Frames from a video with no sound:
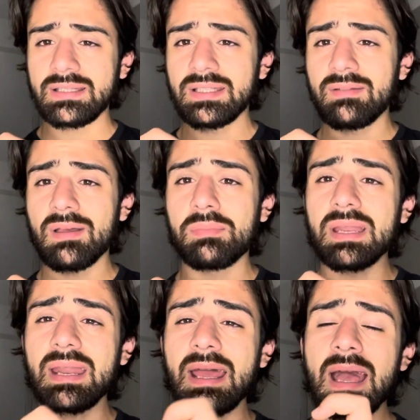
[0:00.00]
ti devi
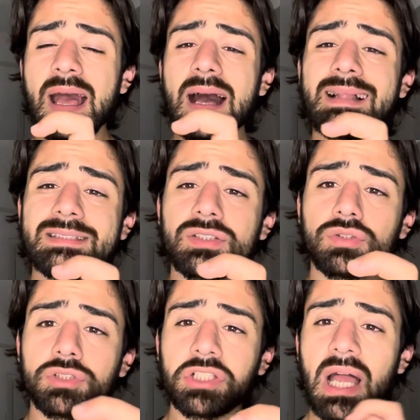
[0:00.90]
aprire al
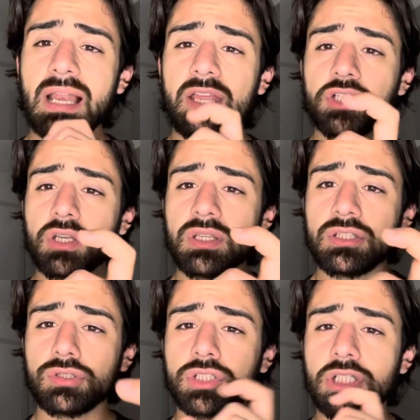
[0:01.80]
sociale, ai cerchi
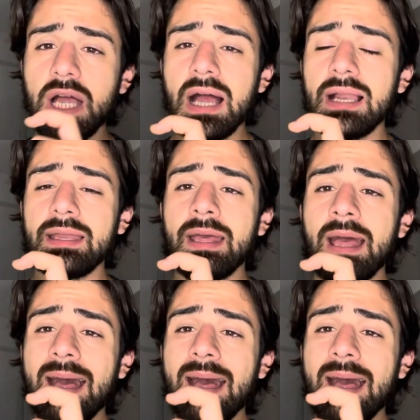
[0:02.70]
sociali,